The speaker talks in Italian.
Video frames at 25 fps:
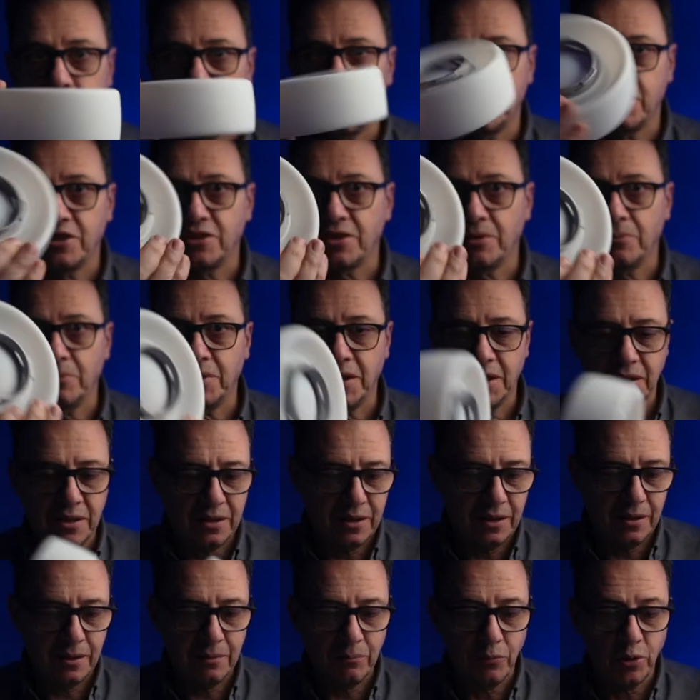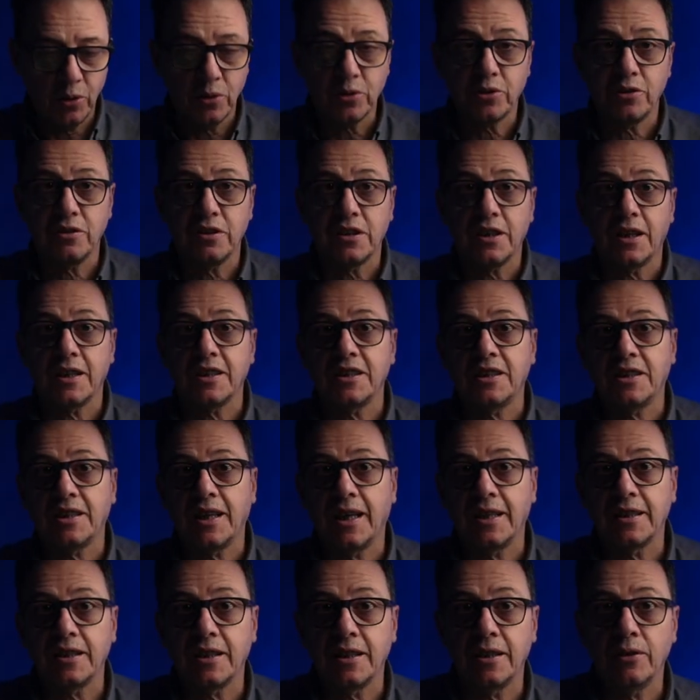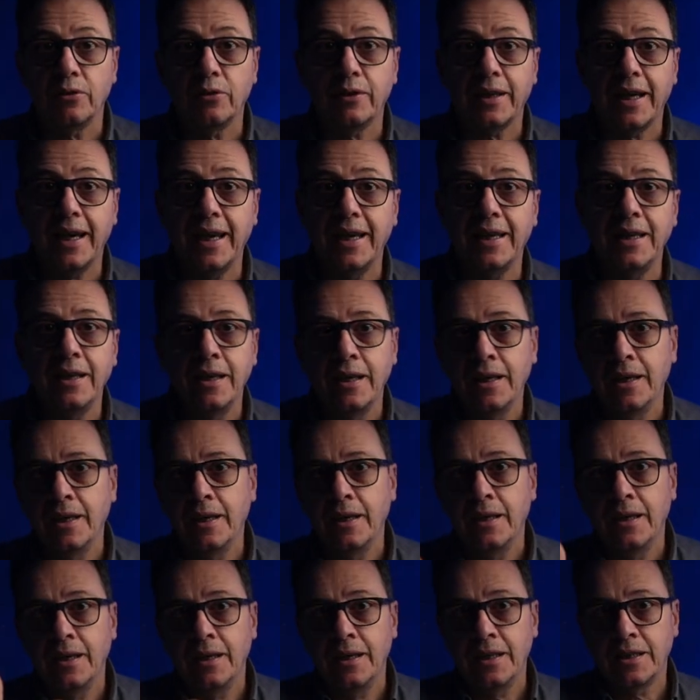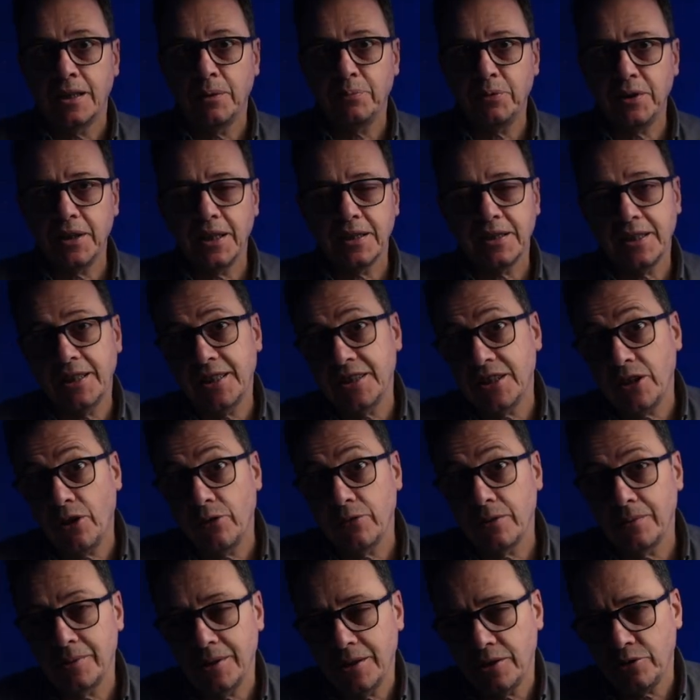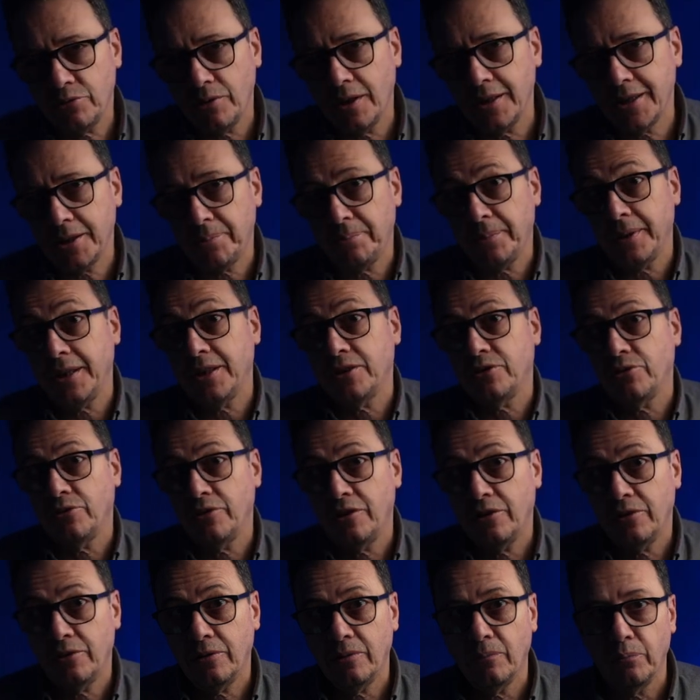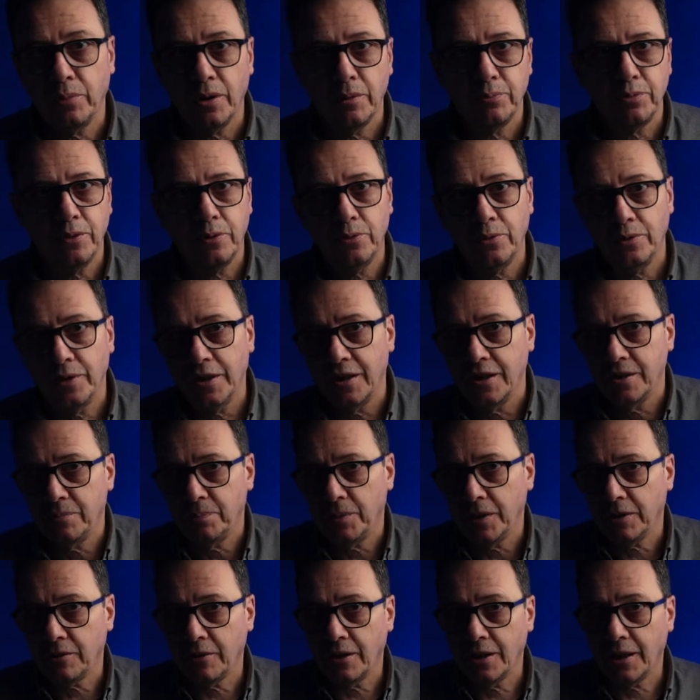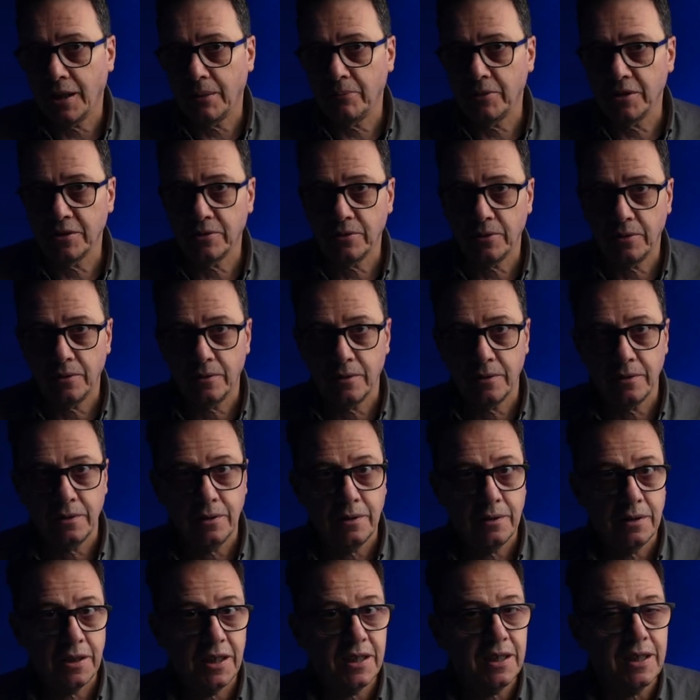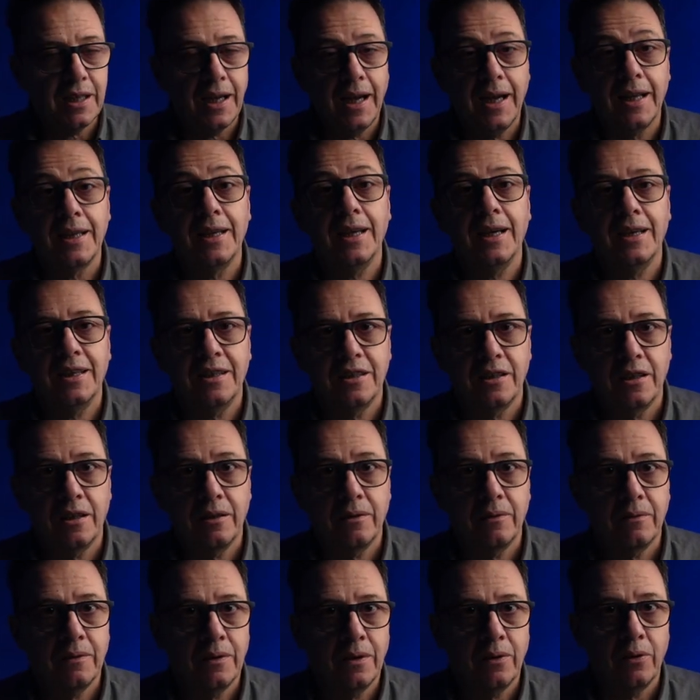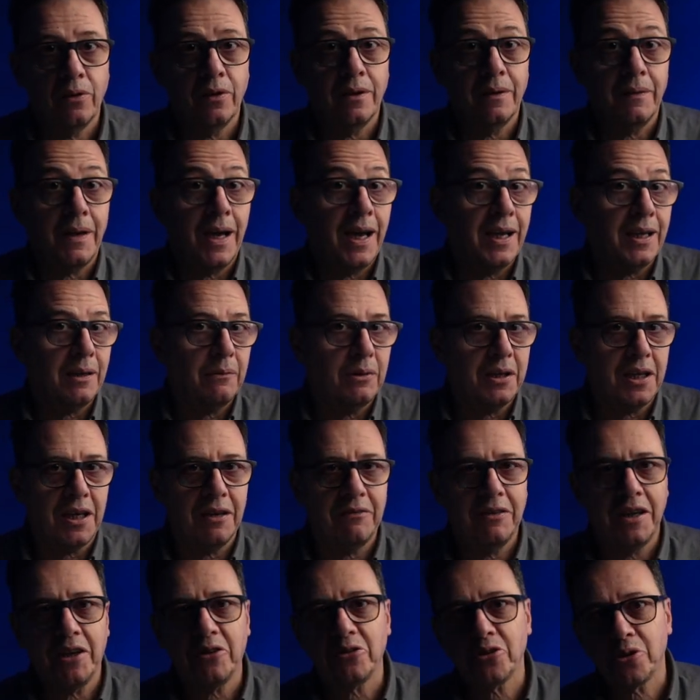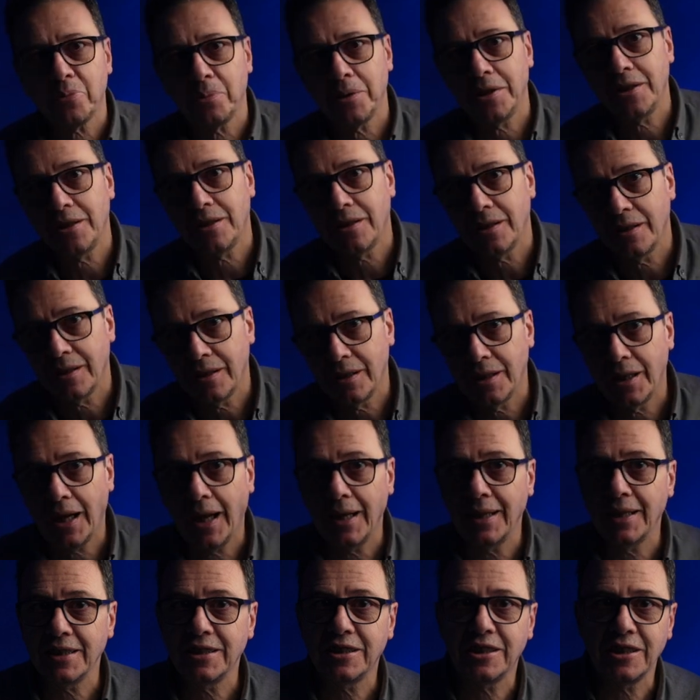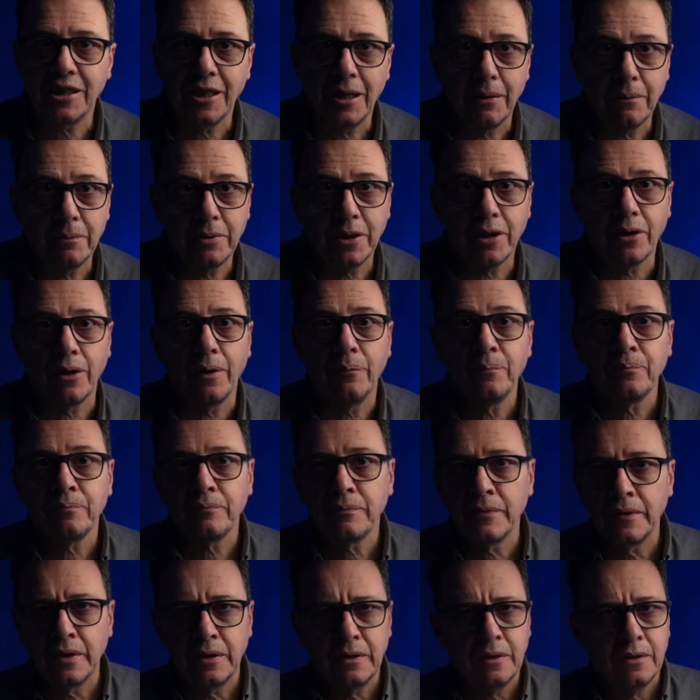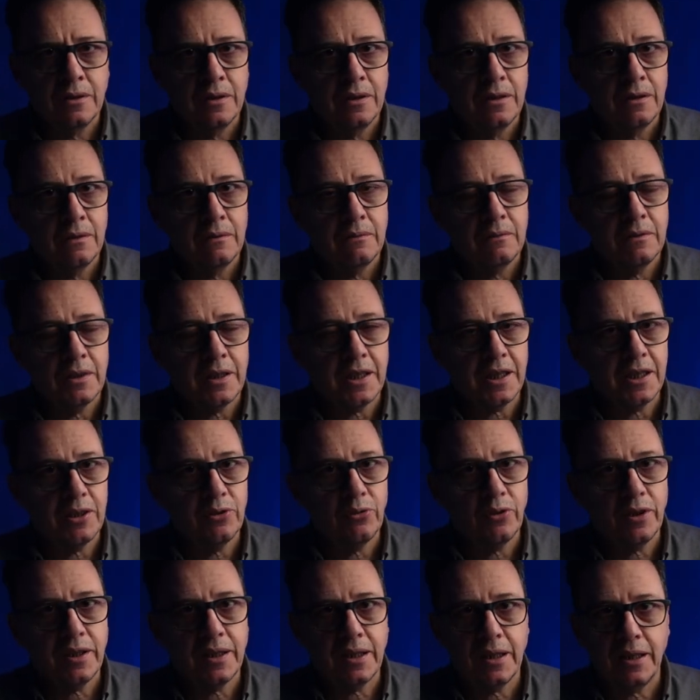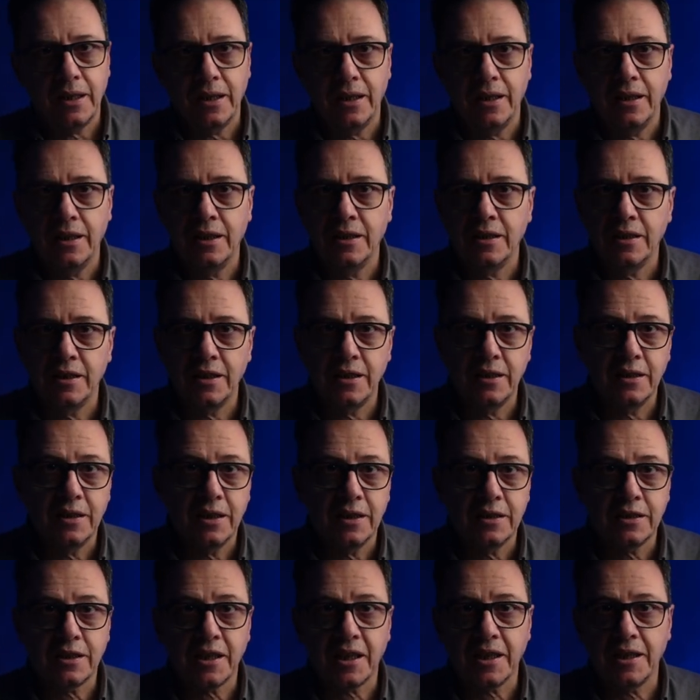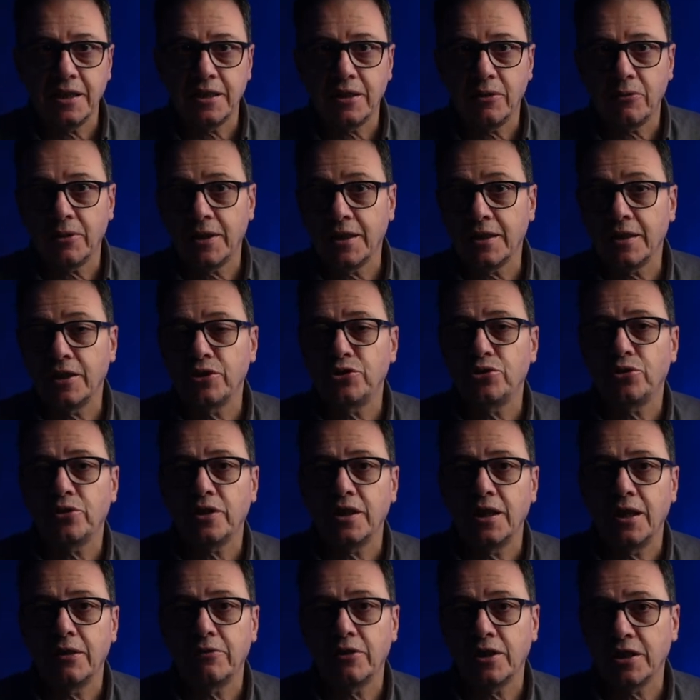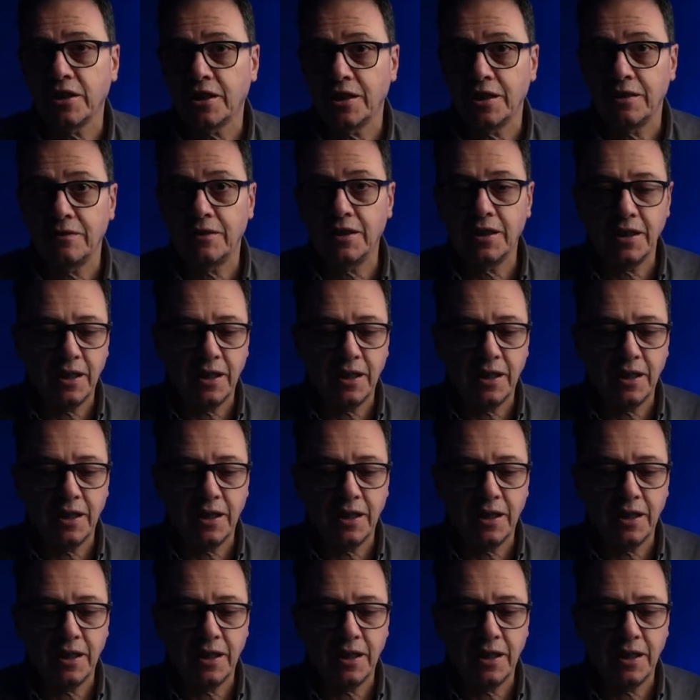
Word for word: decisamente molto interessante ok tempi di attesa ovviamente su AliExpress sono un po' più lunghi rispetto ad Amazon Italia anche perché vengono spediti dalla Cina però credo che in 30-40 giorni lavorativi